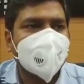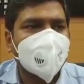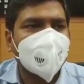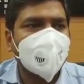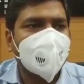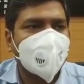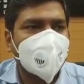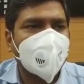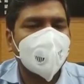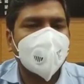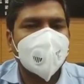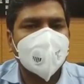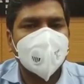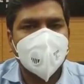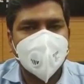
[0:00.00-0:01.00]
करके
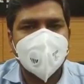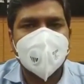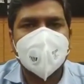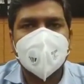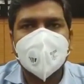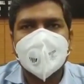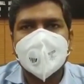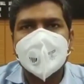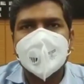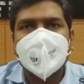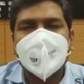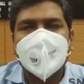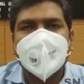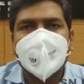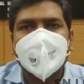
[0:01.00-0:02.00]
प्रॉपर वे में
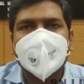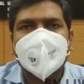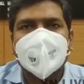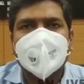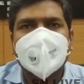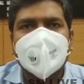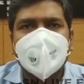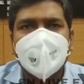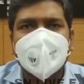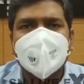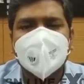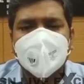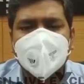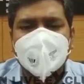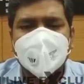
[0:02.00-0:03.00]
और
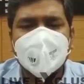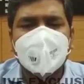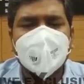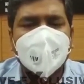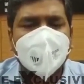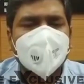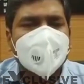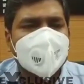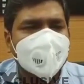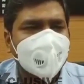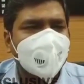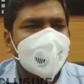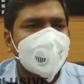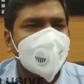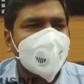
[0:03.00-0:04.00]
तीन लोगों ने
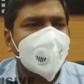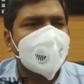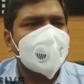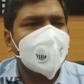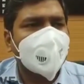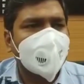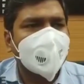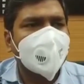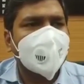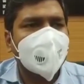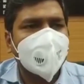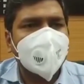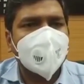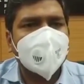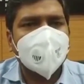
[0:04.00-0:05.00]
पार्टिसिपेट किया और जो एल वन
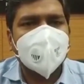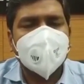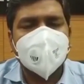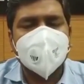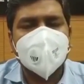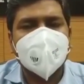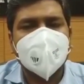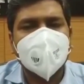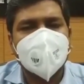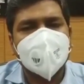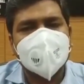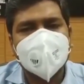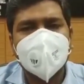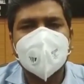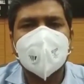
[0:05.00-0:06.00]
है
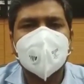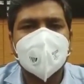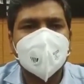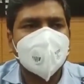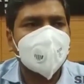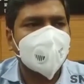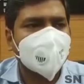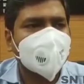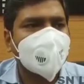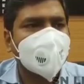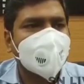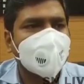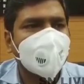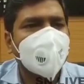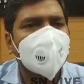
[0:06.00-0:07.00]
उसको चूज़
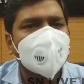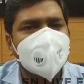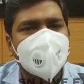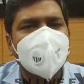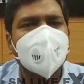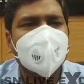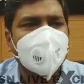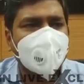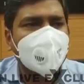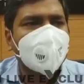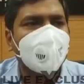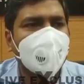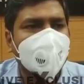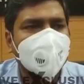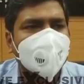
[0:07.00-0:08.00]
किया गया और उसी को वर्क
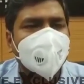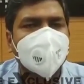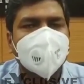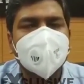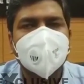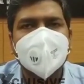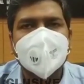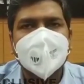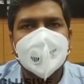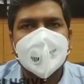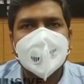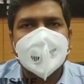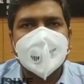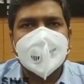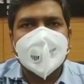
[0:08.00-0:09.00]
ऑर्डर मिला था
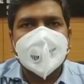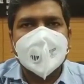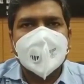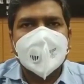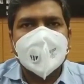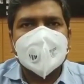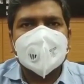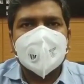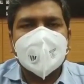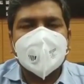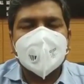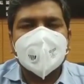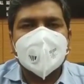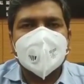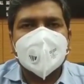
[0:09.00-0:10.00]

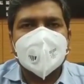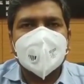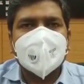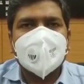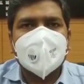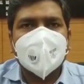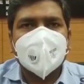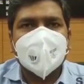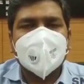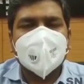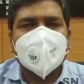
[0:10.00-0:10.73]
इसमें जो